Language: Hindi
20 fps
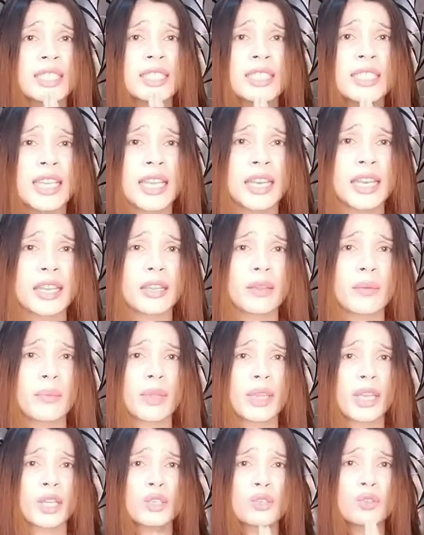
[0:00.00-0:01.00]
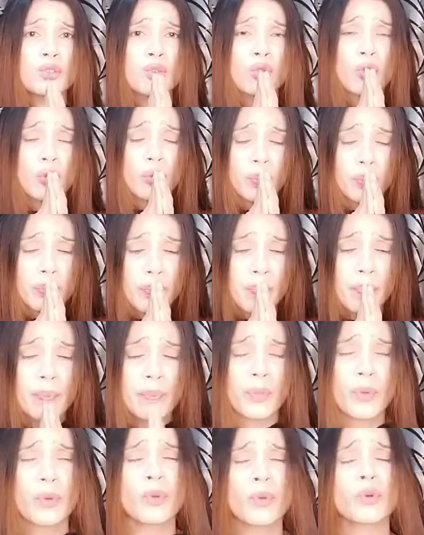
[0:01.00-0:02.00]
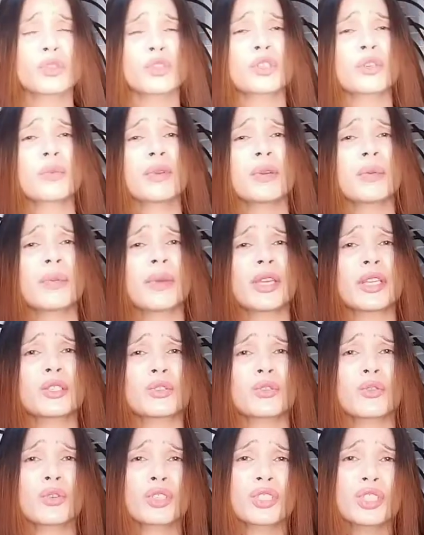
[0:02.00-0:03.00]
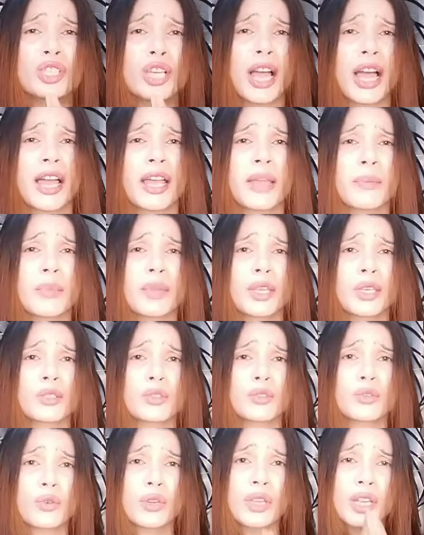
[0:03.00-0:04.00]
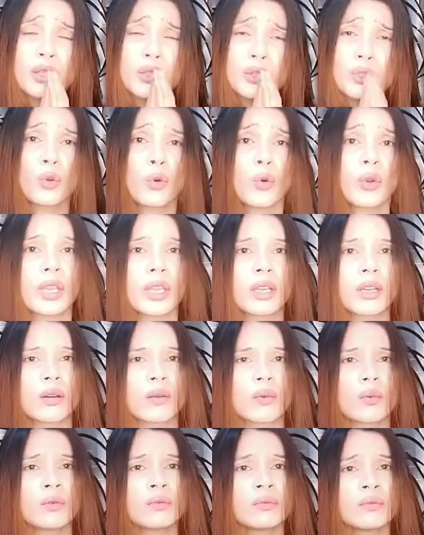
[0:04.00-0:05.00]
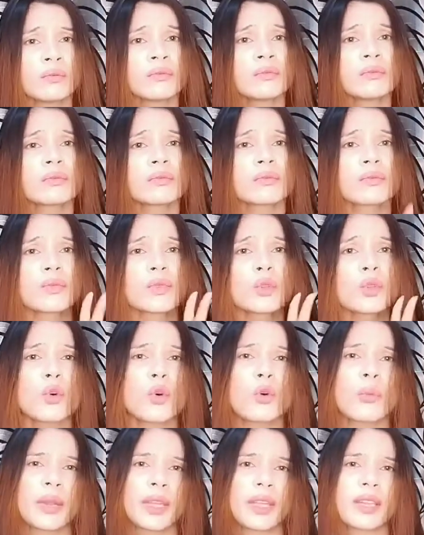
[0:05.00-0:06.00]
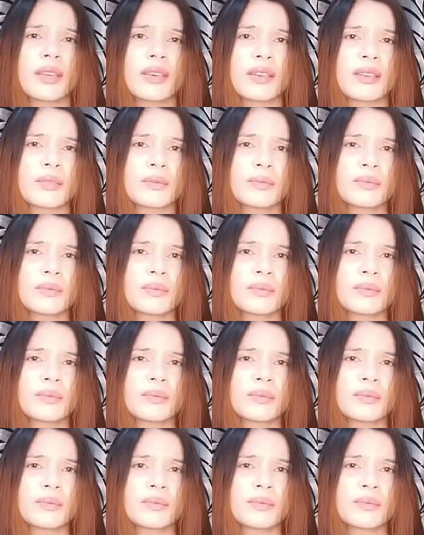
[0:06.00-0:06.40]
चने बेचो कुछ भी बेचो चाय बेचो या चोरी करो दो महीने